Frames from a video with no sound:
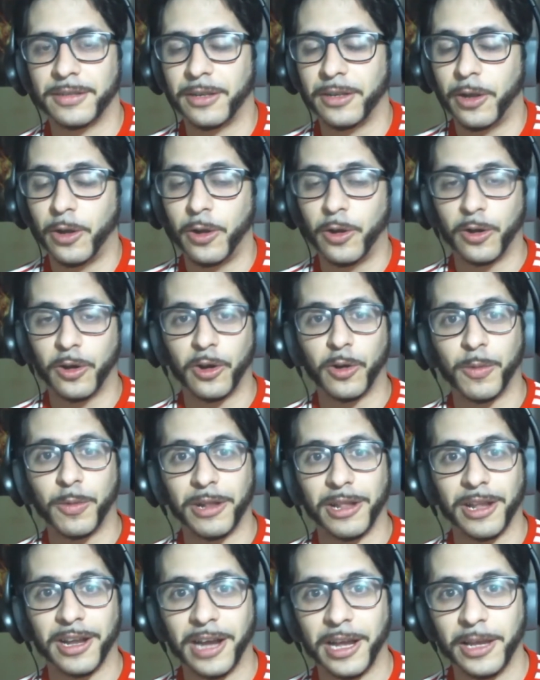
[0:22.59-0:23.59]
loco como el
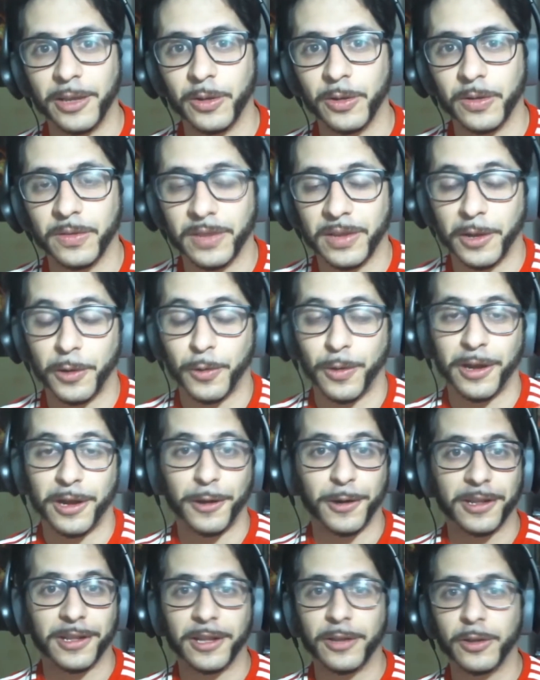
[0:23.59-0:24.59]
de Haikyuu, quizás no van a
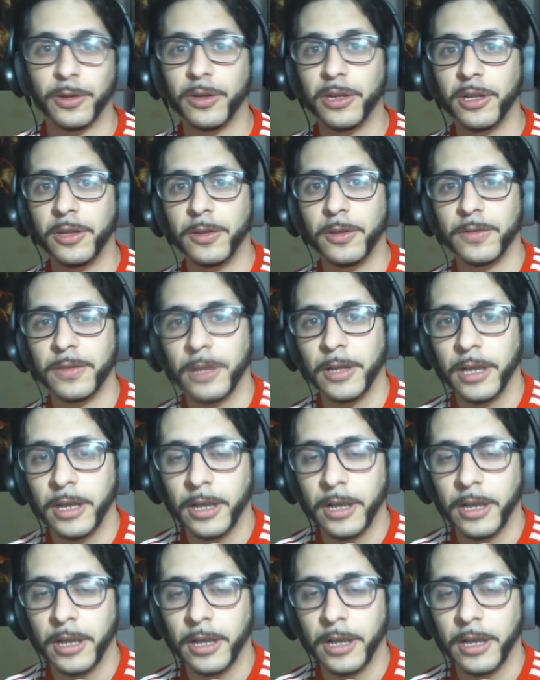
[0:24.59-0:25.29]
haber tantos gritos.